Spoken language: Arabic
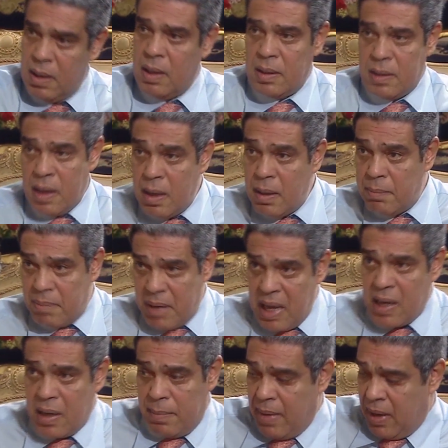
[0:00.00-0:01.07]
انا
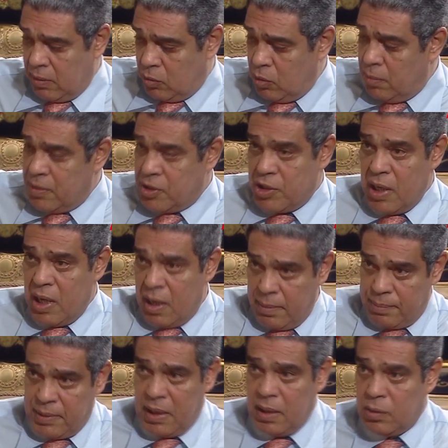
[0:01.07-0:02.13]
امبارح بعتهم الشقه
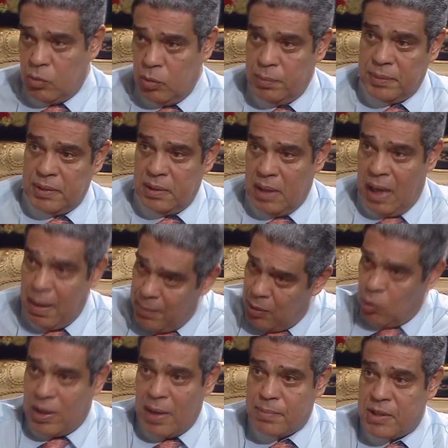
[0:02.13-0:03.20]
بتاعتهم دي
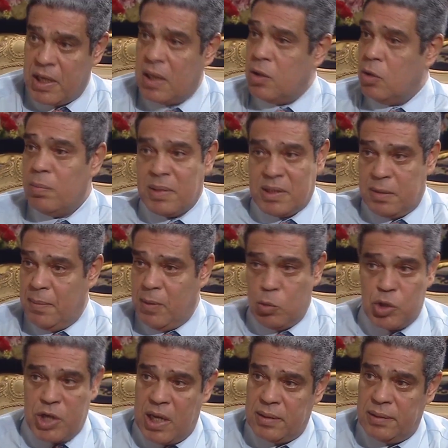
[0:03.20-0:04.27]
عملوا كبس عليهم بس
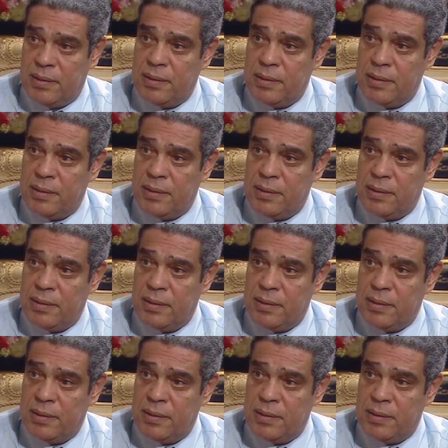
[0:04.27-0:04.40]
ملوش حد